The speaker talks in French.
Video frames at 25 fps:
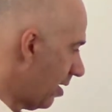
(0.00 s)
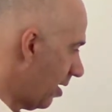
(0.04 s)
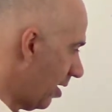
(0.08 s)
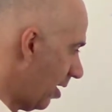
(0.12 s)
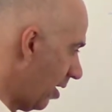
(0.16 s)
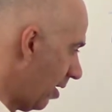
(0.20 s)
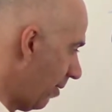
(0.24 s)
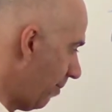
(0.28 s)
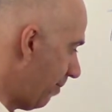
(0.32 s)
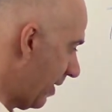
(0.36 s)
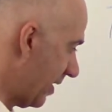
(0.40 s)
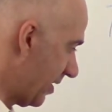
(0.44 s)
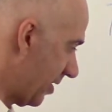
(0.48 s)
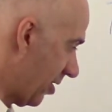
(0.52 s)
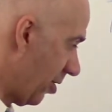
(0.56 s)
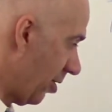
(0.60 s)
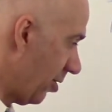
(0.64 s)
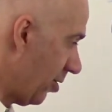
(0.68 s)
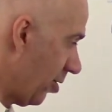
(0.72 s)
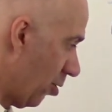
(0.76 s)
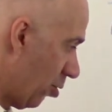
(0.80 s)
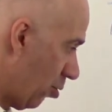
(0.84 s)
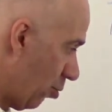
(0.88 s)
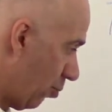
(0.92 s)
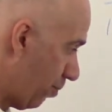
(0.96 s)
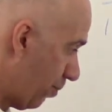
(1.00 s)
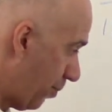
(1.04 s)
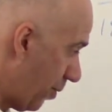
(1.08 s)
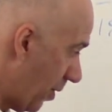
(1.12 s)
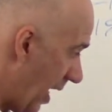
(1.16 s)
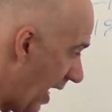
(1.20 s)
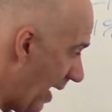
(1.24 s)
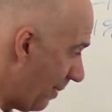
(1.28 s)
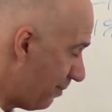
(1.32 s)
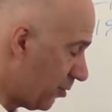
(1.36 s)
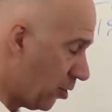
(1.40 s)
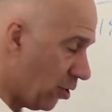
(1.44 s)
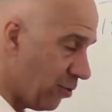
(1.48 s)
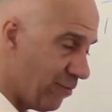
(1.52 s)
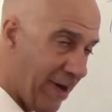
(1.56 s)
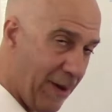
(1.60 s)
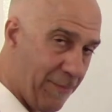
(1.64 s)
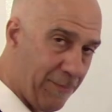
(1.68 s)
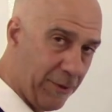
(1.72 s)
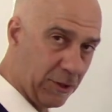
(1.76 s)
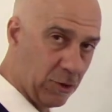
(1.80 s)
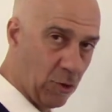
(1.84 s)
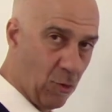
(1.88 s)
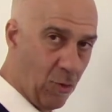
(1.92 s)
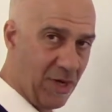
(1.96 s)
euh, parce qu'ils n'ont absolument
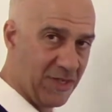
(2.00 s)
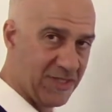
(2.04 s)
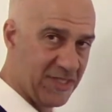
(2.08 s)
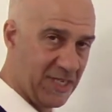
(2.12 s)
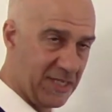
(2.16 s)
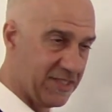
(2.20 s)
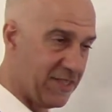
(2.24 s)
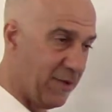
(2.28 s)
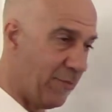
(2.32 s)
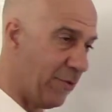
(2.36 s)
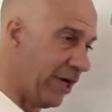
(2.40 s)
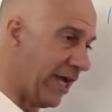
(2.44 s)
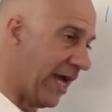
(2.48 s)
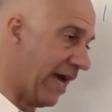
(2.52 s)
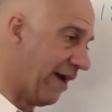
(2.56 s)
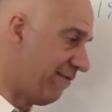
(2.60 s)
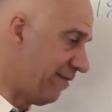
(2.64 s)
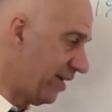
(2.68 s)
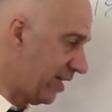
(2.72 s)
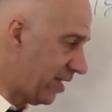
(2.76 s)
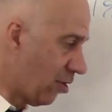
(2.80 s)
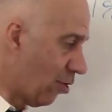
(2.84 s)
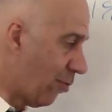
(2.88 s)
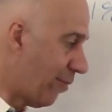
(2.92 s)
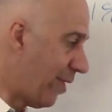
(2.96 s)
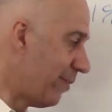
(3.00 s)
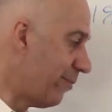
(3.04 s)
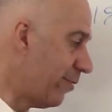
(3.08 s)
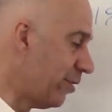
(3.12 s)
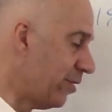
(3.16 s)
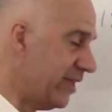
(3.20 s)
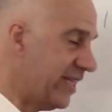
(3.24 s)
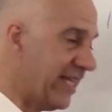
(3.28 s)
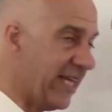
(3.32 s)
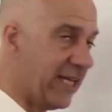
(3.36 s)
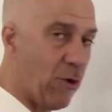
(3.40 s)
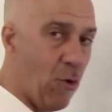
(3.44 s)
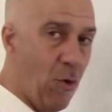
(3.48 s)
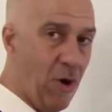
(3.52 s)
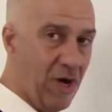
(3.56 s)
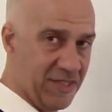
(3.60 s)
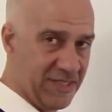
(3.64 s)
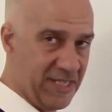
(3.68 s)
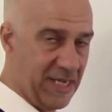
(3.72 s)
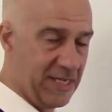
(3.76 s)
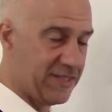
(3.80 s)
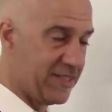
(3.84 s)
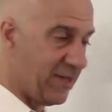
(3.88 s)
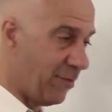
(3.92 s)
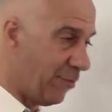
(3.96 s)
pas de croissance démographique. Ils ont même une
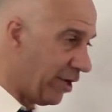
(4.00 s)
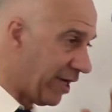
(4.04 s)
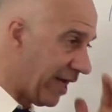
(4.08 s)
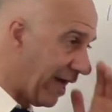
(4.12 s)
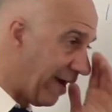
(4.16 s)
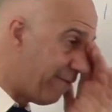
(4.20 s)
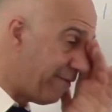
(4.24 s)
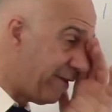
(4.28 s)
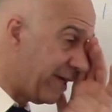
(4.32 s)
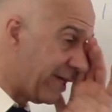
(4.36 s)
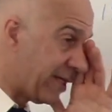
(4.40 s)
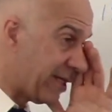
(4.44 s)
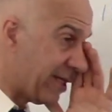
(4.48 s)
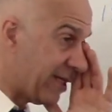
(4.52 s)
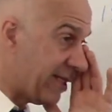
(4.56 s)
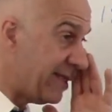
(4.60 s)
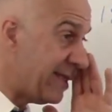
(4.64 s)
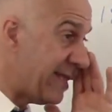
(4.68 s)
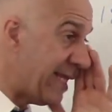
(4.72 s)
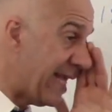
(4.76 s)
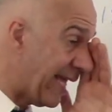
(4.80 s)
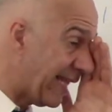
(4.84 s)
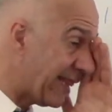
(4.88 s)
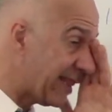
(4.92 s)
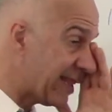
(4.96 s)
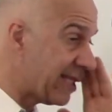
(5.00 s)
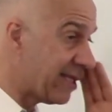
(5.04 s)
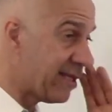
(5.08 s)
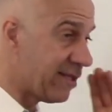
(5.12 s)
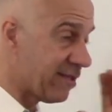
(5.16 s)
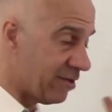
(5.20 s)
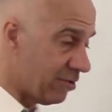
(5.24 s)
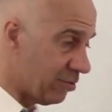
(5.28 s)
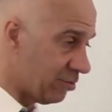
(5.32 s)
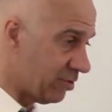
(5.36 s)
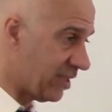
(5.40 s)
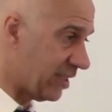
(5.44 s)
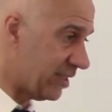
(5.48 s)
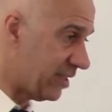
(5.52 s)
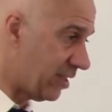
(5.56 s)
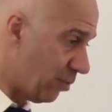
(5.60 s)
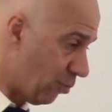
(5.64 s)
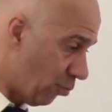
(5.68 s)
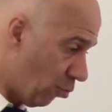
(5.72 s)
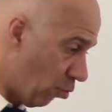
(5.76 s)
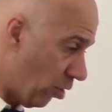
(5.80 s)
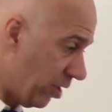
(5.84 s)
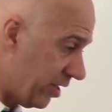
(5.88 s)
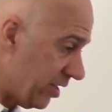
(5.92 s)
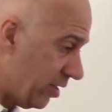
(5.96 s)
décroissance démographique nette, donc c'est-à-dire
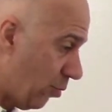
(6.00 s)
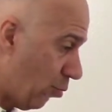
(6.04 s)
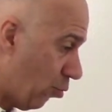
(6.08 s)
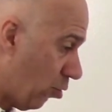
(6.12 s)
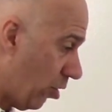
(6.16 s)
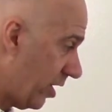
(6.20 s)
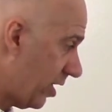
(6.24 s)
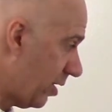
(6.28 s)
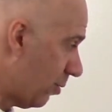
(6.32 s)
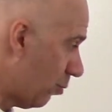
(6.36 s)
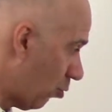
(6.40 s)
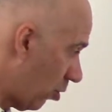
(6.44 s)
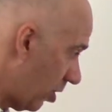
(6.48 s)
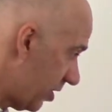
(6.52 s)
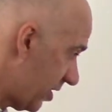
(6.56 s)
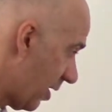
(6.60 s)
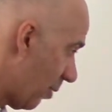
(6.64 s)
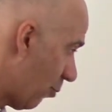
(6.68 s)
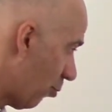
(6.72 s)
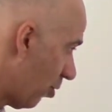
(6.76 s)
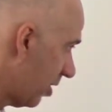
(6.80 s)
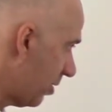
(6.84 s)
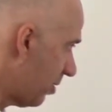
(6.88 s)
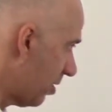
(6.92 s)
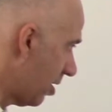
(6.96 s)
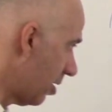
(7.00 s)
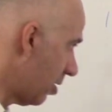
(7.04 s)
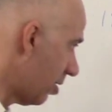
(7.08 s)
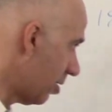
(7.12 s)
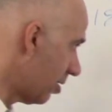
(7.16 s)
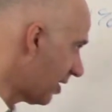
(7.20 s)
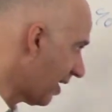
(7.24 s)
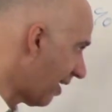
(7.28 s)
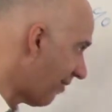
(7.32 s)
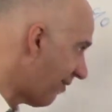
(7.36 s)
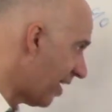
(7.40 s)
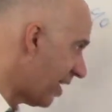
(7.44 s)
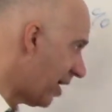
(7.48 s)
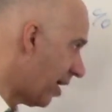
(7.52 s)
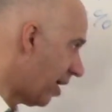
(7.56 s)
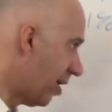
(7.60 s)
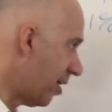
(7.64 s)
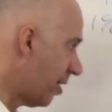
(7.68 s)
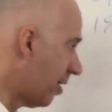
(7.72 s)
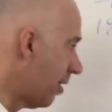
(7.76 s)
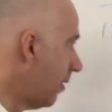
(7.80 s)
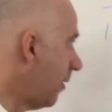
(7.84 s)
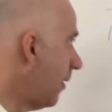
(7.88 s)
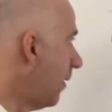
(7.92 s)
moins, de moins, moins en moins de euh, travailleurs